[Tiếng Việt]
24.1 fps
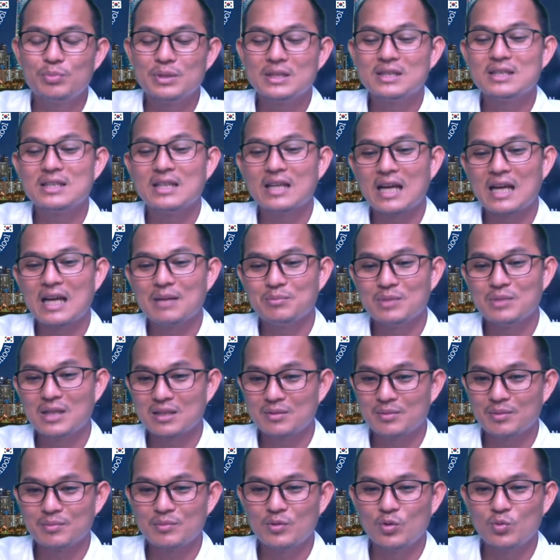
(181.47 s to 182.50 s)
bất kỳ anh mình làm
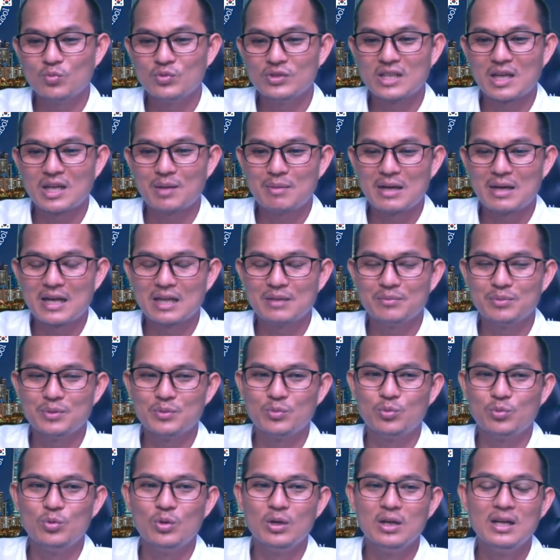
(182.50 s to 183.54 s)
thiệt đồ vì sao bà này thì
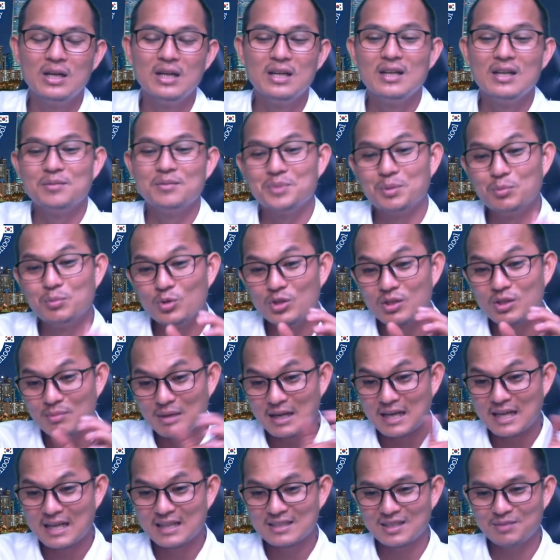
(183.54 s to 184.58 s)
vua vì muốn trước
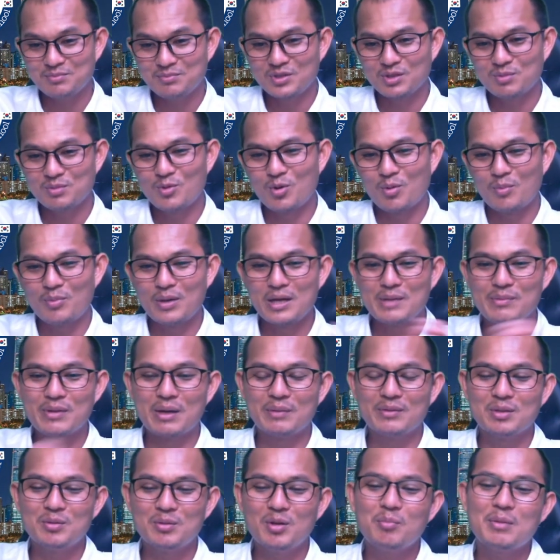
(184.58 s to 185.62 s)
ban hàng sắp những bộ phải
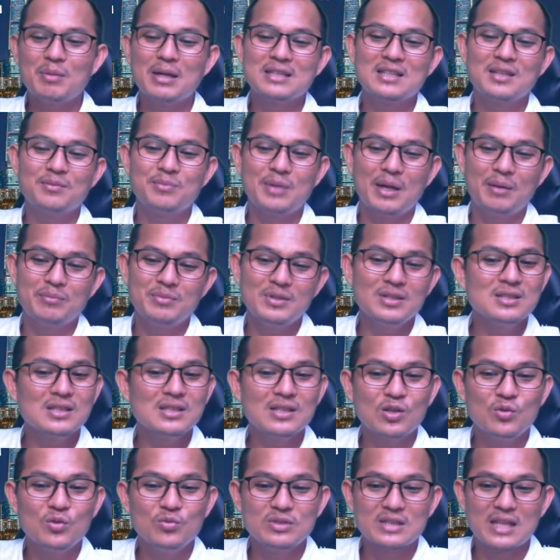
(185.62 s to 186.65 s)
bèm tiểu ban chất bèm nhớ
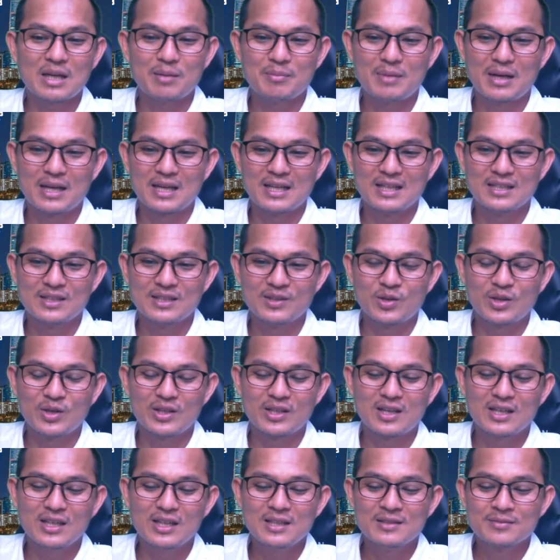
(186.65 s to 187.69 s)
những đôi vì sao bà này tôi
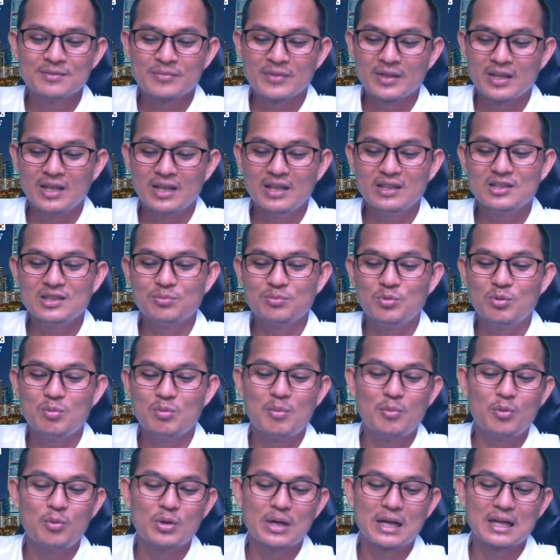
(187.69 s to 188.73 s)
đã có biết nắng chụp bộ
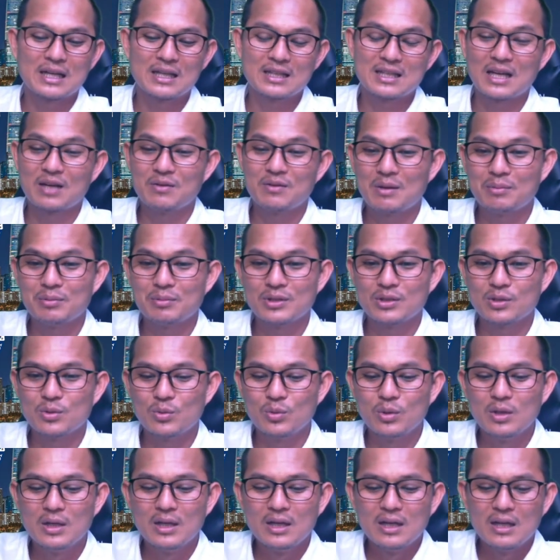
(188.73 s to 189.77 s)
bộ này cất tạc vào mình tụ
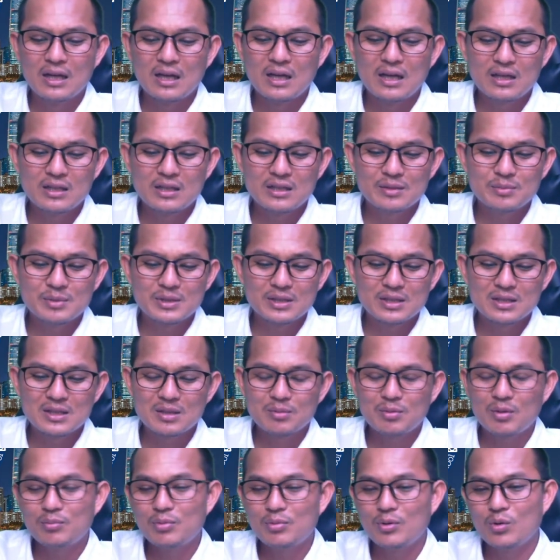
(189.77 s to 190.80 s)
hơi được xin chỉ
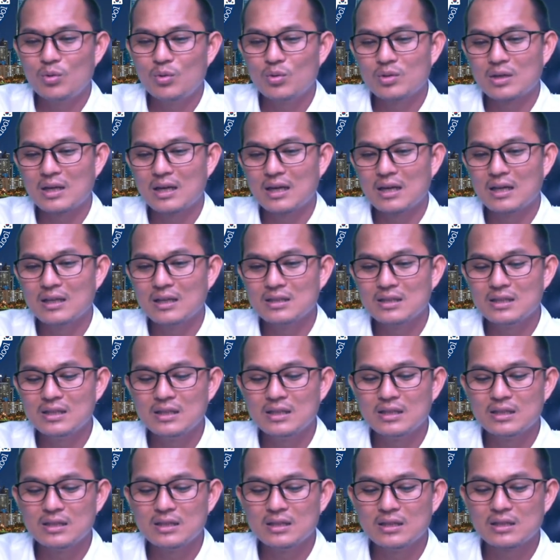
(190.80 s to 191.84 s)
bom ôn là lớn đi
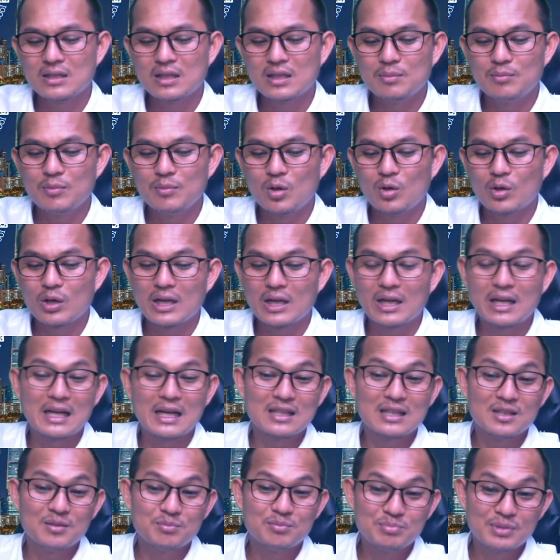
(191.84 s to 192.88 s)
dương từ một đề là
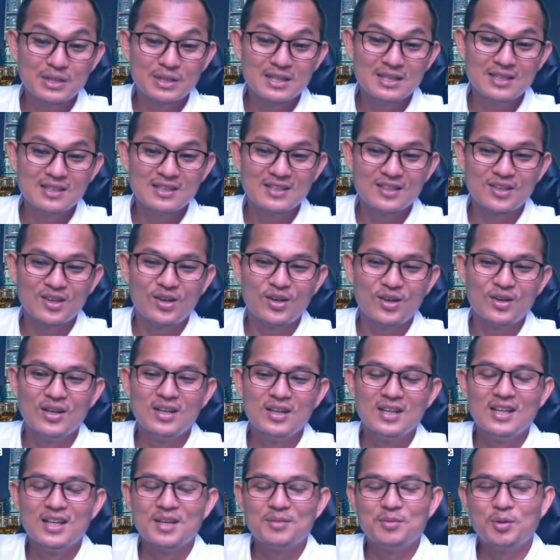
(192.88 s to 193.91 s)
tỷ pi rồi có
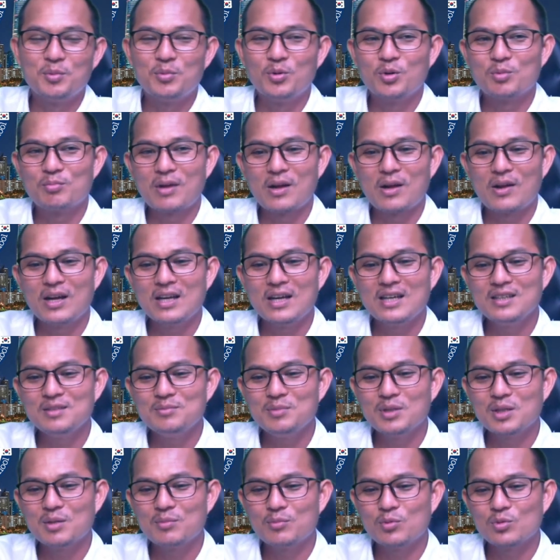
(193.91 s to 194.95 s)
một ôn mà hơi
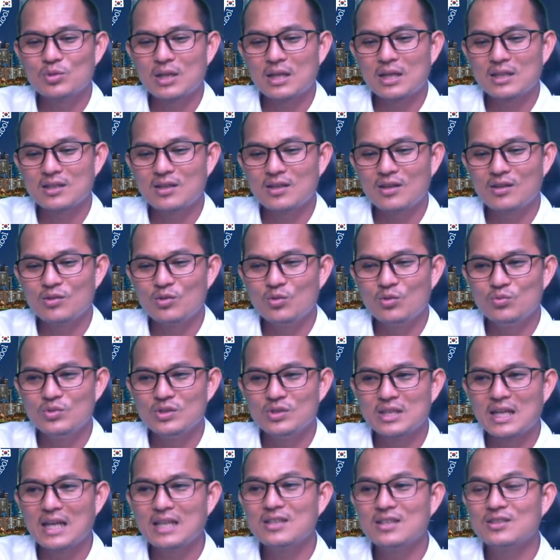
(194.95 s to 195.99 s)
nhưng cũng không thả trong đôi vì
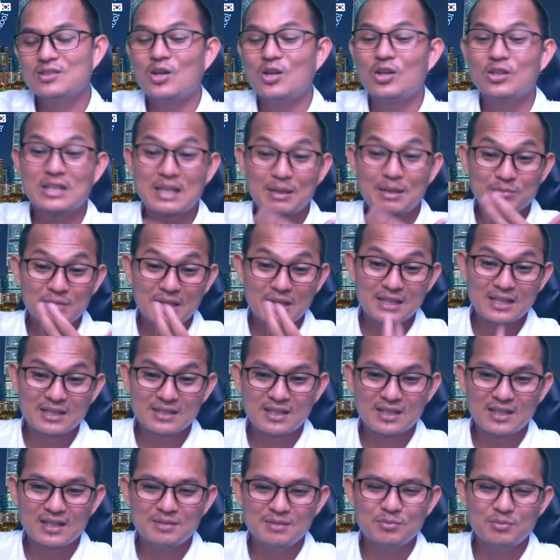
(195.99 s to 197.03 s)
sao nhưng so năm căn là
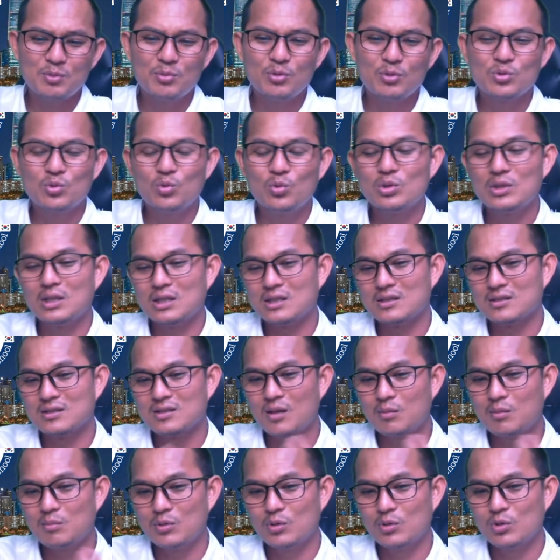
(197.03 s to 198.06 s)
chở một con cua thần
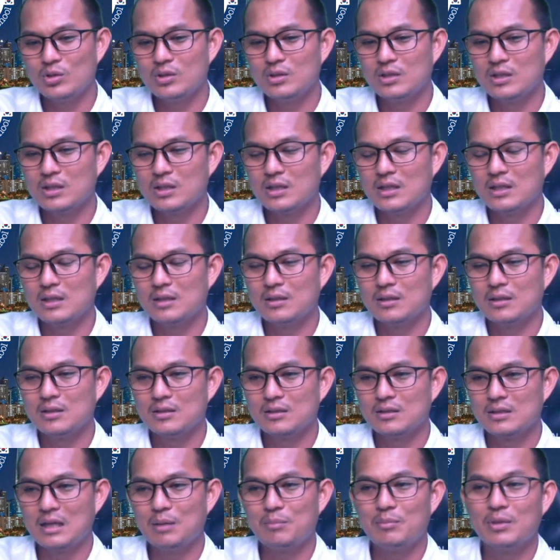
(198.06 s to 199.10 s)
xong lôi
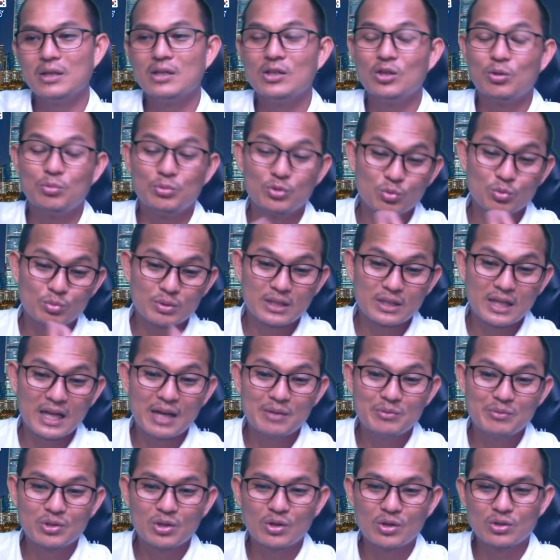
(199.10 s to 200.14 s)
nằm bày dụng đủ vật
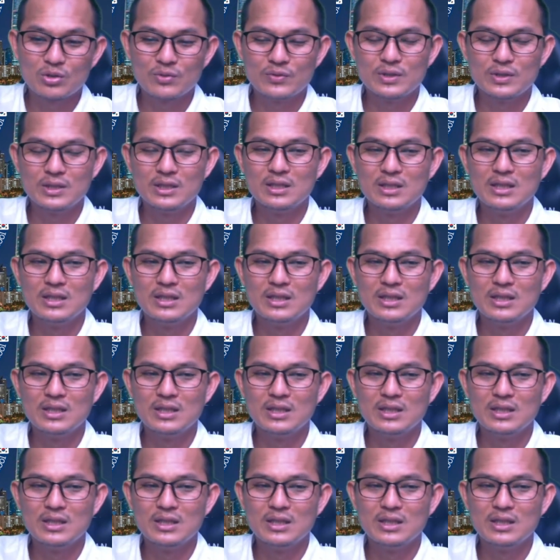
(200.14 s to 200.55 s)
thay rồi có